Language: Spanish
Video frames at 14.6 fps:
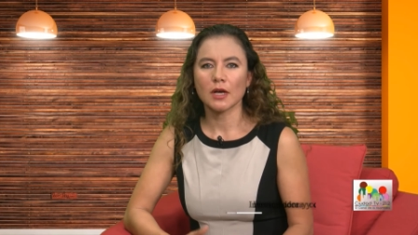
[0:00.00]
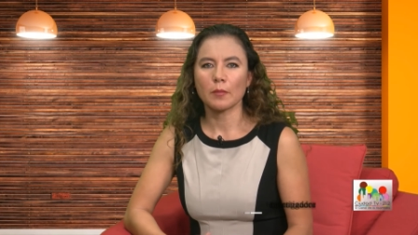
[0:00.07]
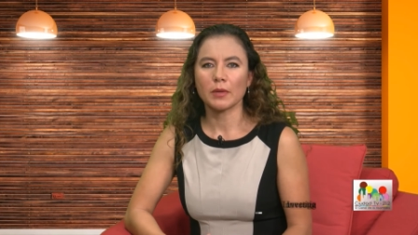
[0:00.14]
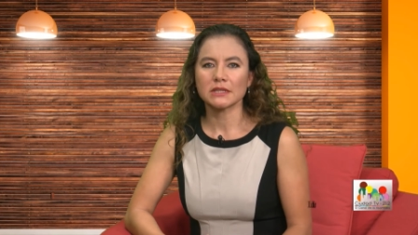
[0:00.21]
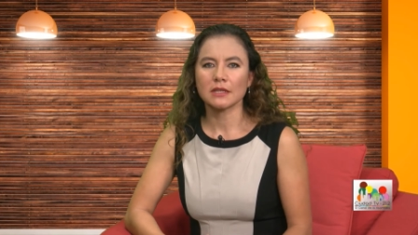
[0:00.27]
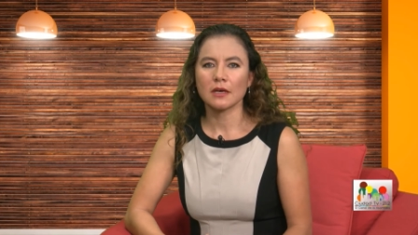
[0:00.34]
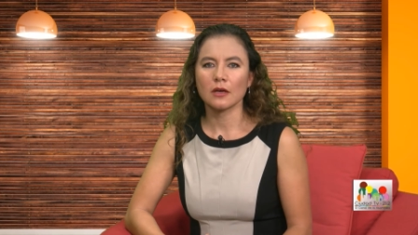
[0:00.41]

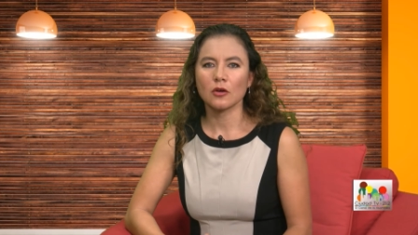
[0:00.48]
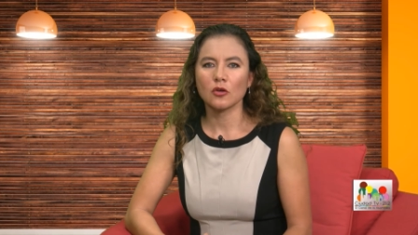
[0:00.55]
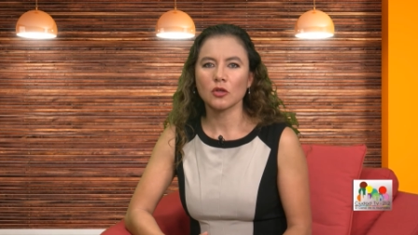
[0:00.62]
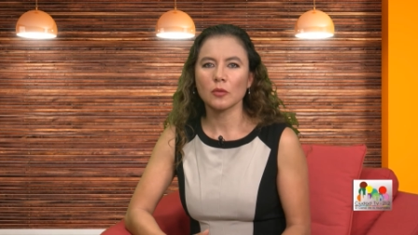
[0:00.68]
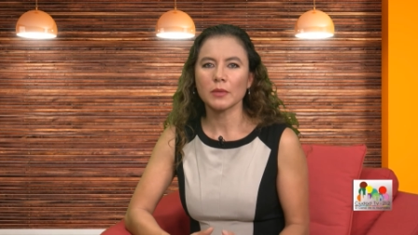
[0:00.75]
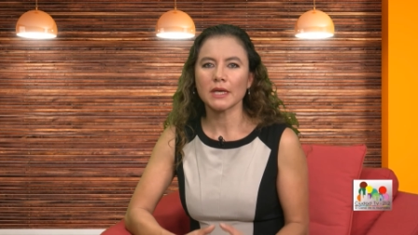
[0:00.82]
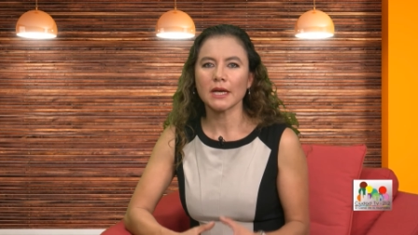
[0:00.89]
capacidad
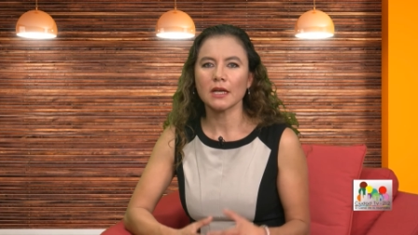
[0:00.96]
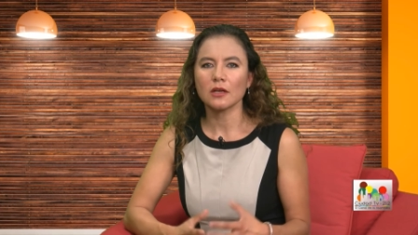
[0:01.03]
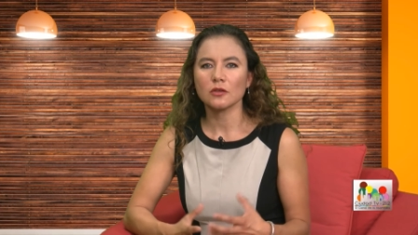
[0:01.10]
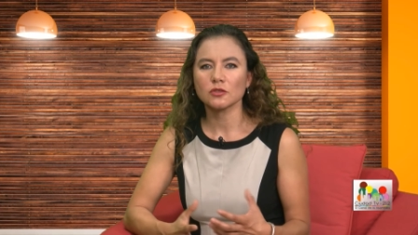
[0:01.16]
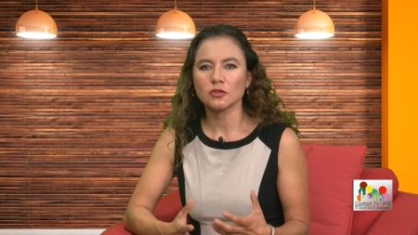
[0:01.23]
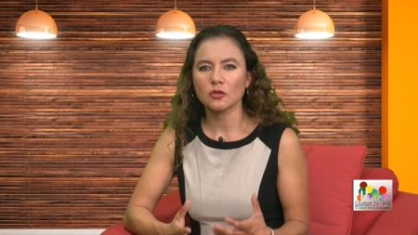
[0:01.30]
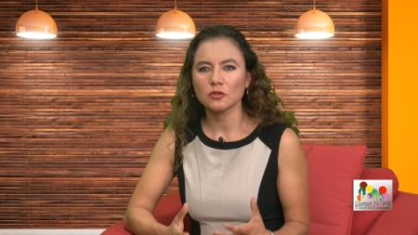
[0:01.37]
económica y
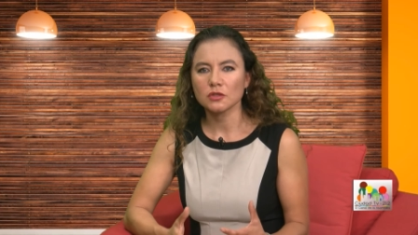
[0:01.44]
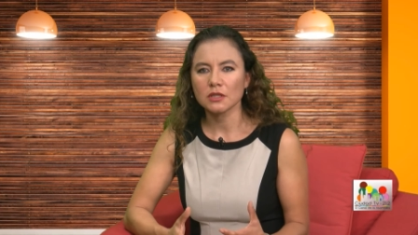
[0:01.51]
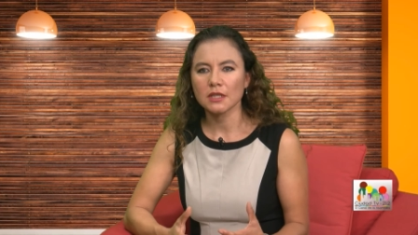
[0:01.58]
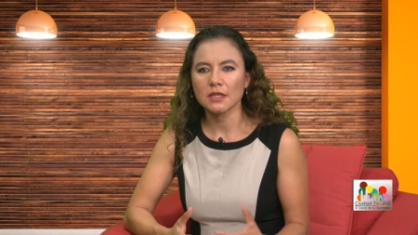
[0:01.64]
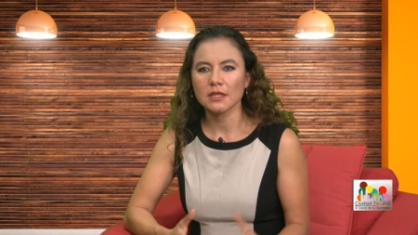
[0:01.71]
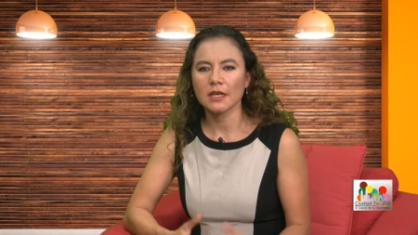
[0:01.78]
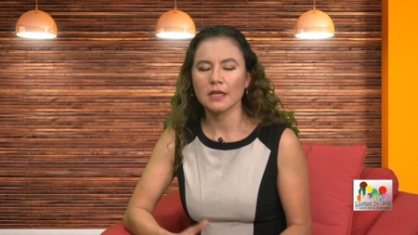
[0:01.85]
los
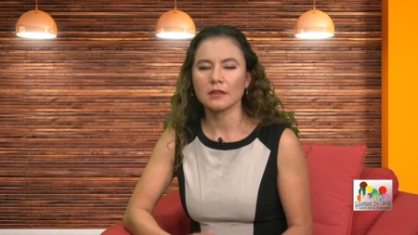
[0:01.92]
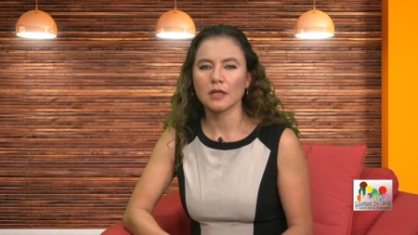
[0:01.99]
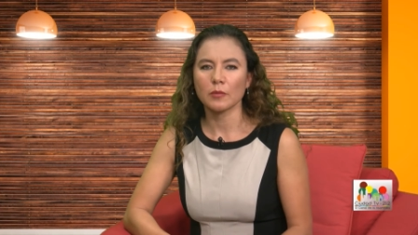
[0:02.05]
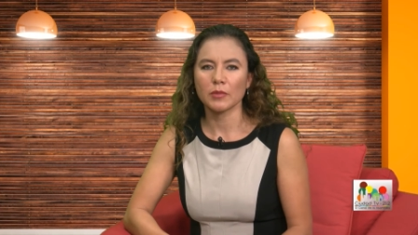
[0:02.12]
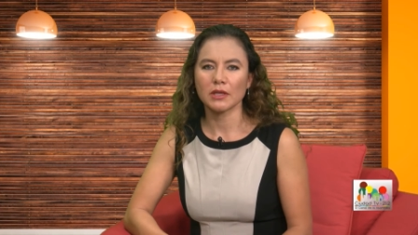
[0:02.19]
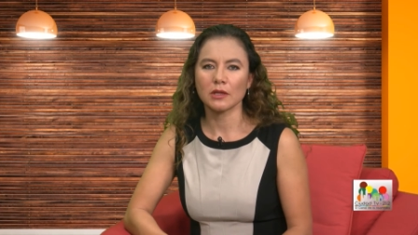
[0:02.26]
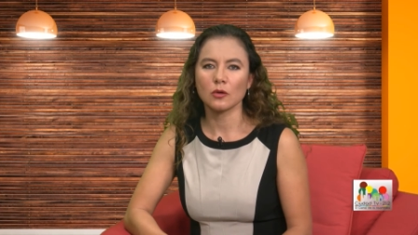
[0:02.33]
constriñe
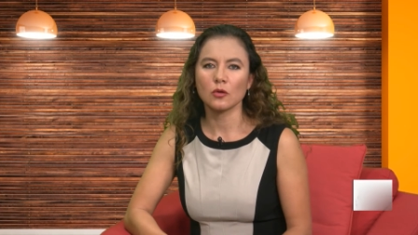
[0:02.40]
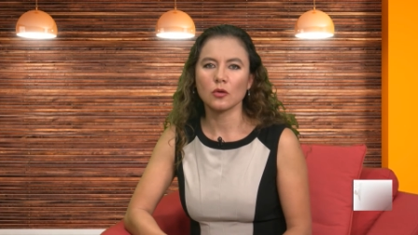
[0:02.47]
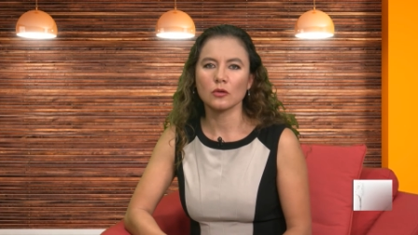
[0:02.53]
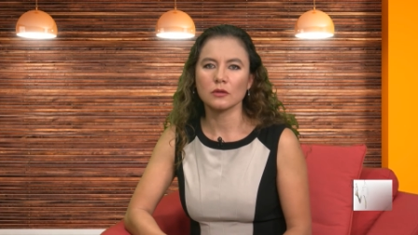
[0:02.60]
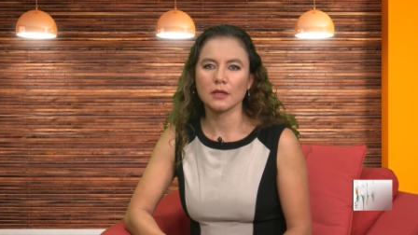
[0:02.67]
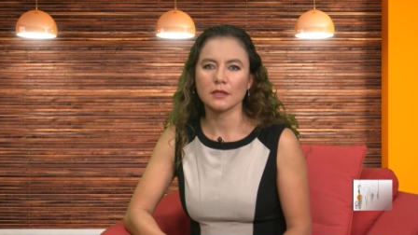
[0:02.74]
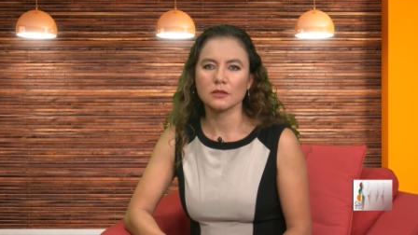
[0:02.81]
también a un
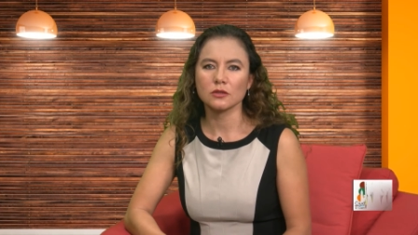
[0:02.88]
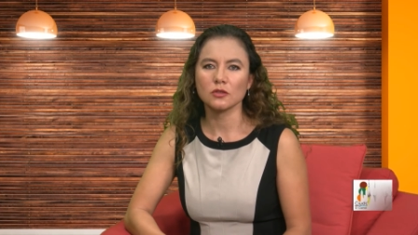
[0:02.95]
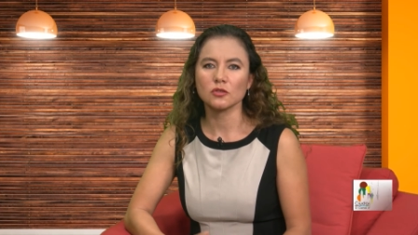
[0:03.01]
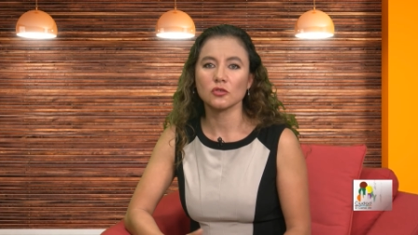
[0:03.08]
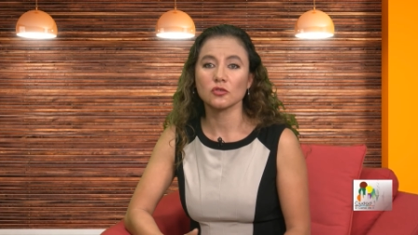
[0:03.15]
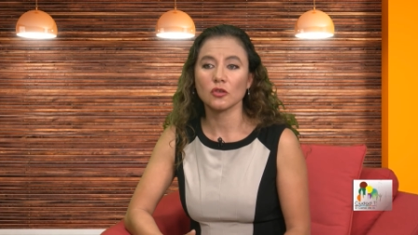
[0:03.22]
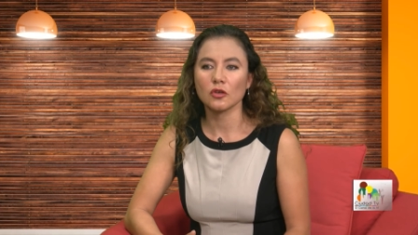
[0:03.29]

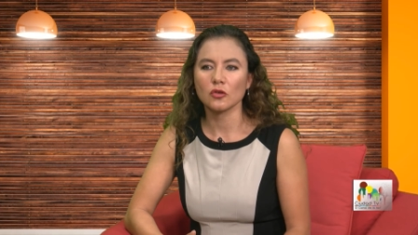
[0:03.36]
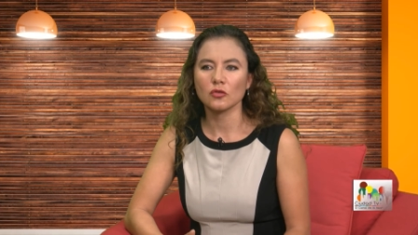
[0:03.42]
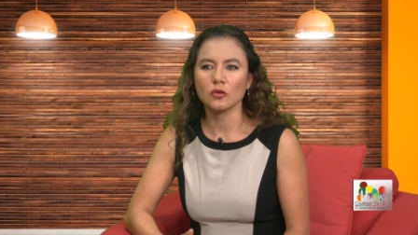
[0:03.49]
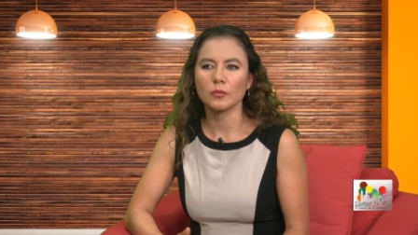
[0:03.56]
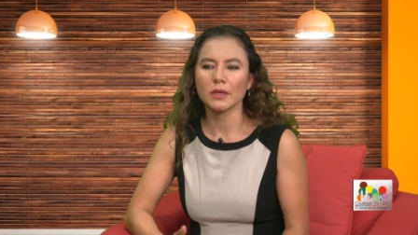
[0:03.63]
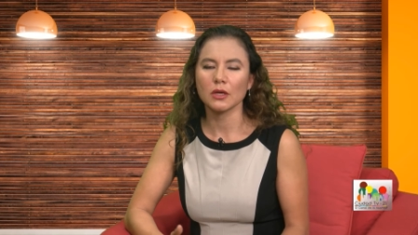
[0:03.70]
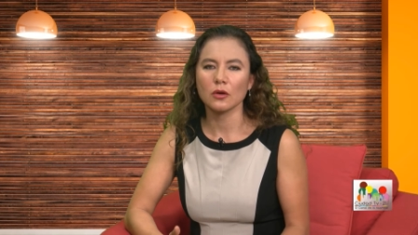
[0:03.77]
contexto
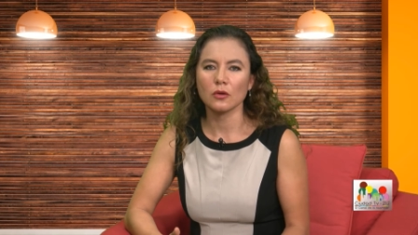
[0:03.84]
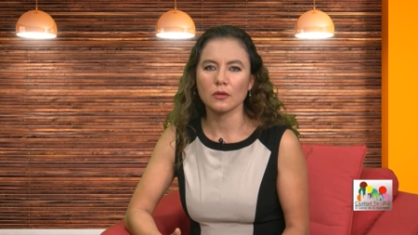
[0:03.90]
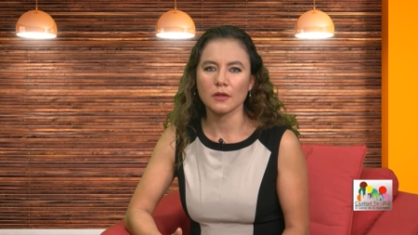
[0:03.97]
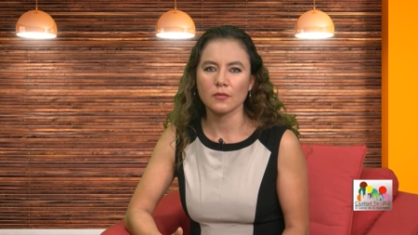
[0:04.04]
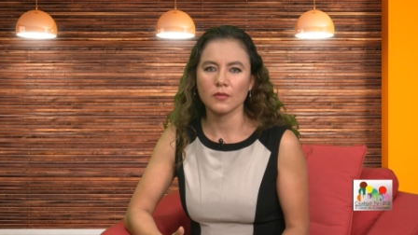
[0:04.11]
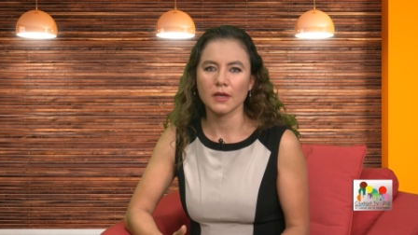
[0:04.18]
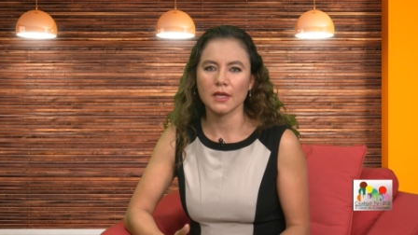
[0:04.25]
socioeconómico
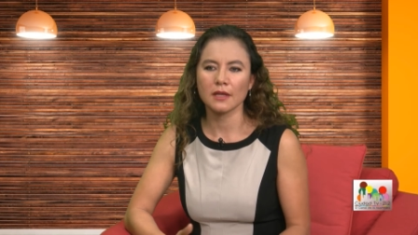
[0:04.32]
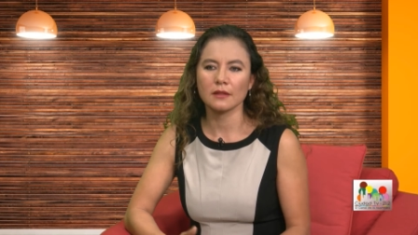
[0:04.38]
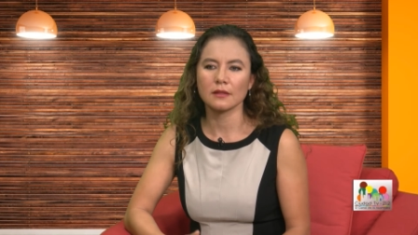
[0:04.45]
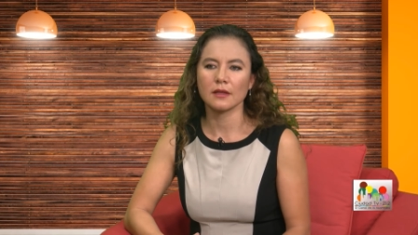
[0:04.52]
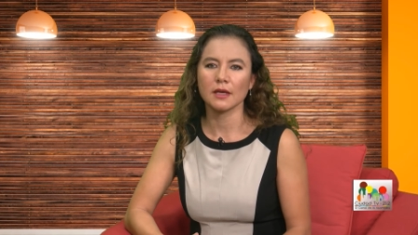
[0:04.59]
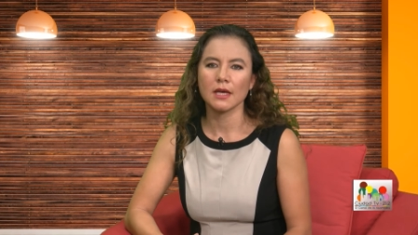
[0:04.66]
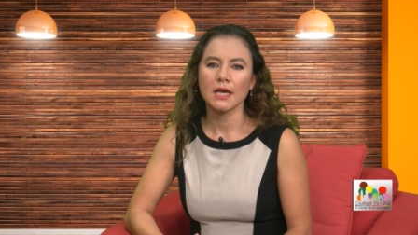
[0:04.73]

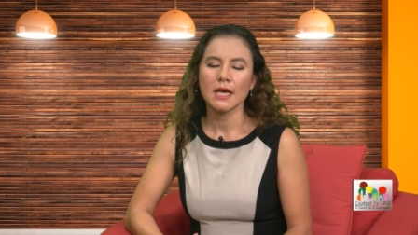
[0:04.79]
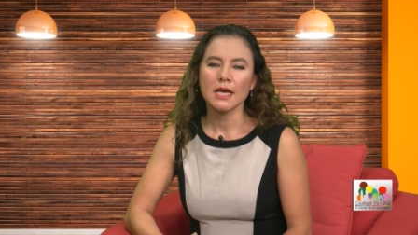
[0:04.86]
diferente.